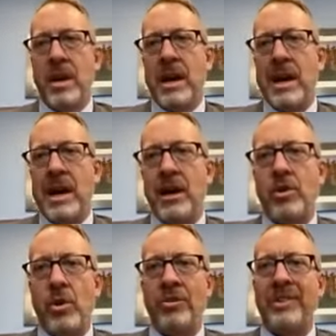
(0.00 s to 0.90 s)
Ah,
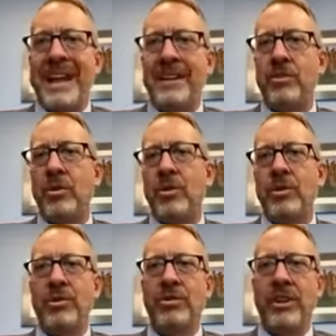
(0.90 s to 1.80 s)
¿Con
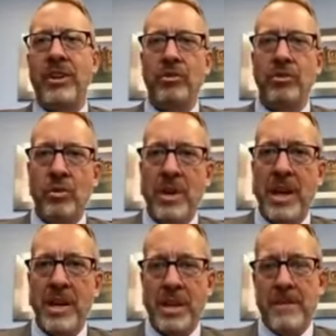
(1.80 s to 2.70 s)
tanto censura?